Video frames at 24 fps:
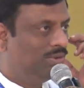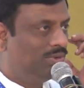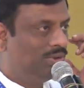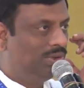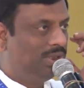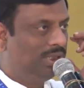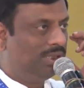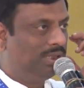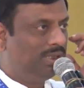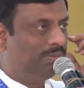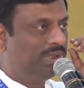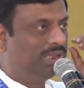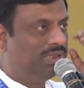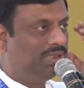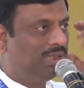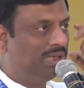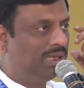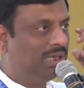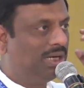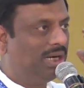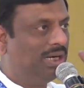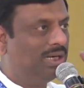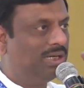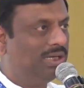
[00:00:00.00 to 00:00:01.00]
कोई जैसे
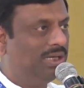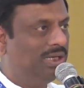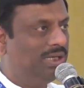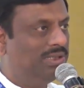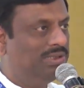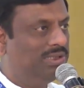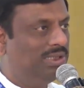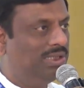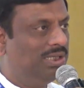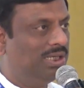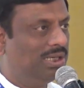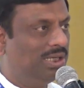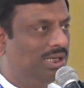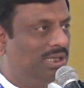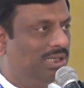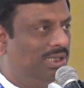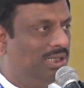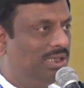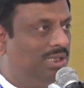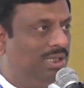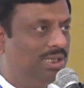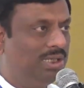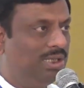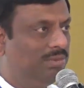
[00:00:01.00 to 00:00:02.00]
मच्छर काट रहे हैं चीटें काट
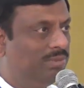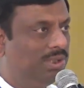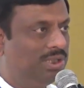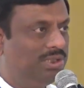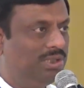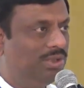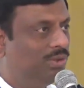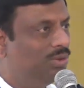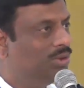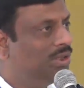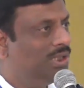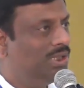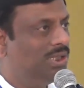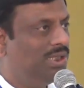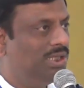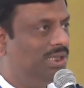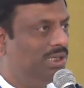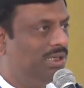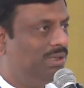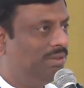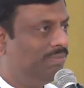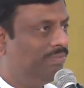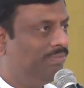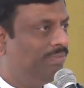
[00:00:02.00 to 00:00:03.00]
रही हैं लेकिन मच्छर होते
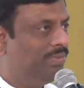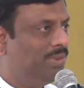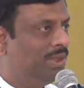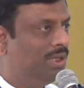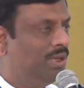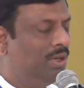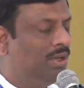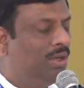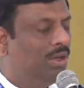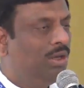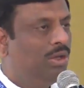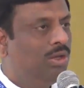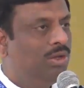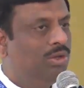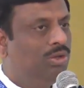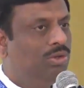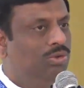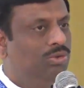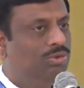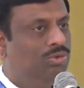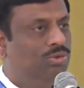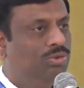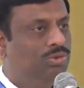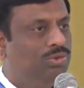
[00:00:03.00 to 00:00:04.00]
नहीं हैं
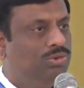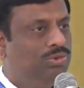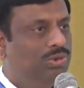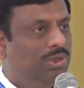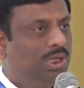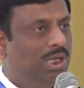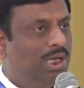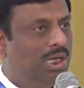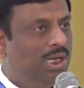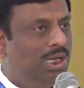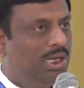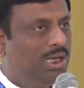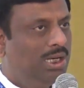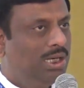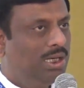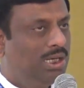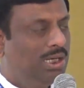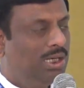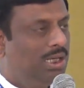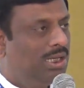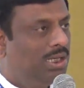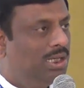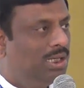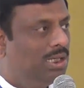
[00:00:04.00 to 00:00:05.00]
दूसरा
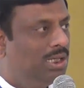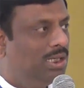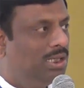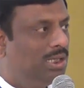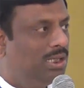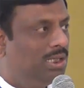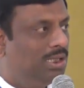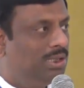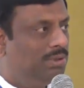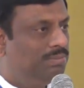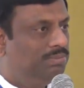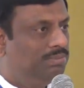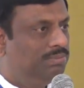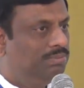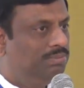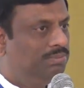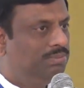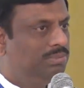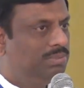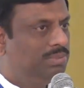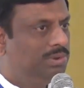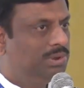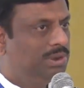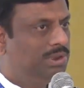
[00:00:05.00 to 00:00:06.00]
आ,
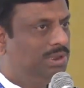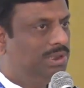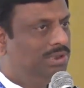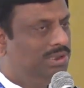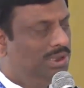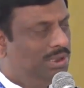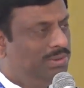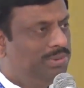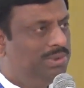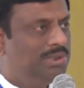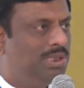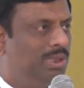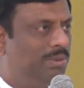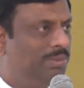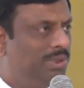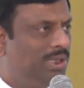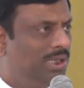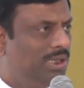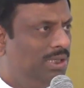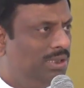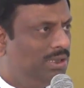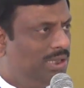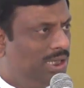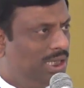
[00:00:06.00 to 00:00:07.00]
किसी भी
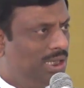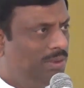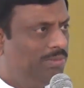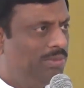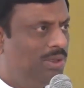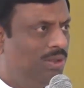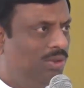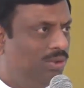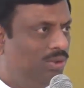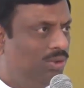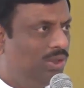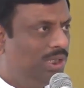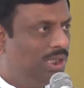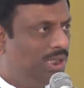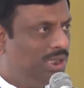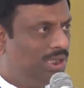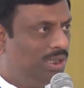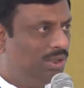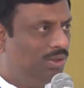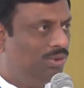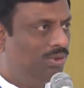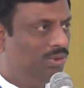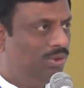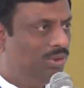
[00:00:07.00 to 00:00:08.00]
समय ध्यान में हो या
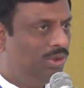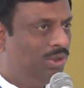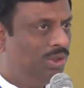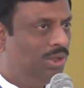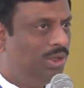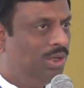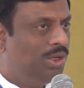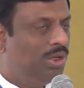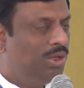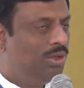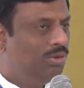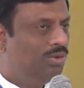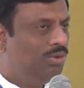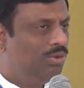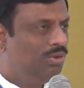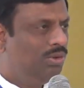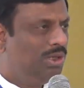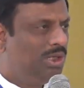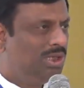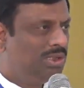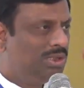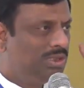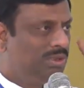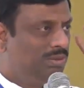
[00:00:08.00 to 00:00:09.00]
ना हो
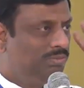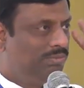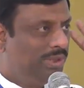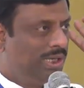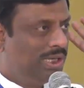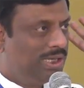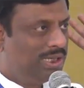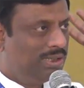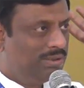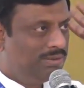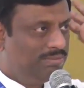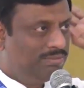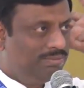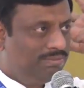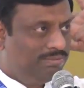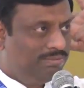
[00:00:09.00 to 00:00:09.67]
तो एक बैक